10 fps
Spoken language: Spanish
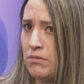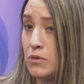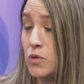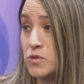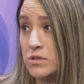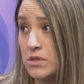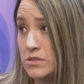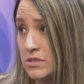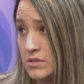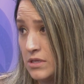unos
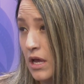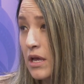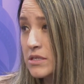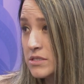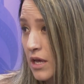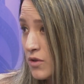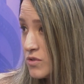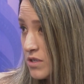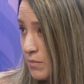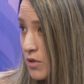16
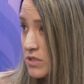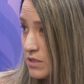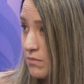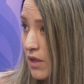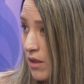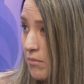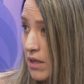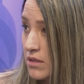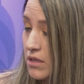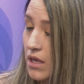años
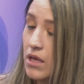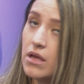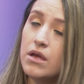aproximadamente.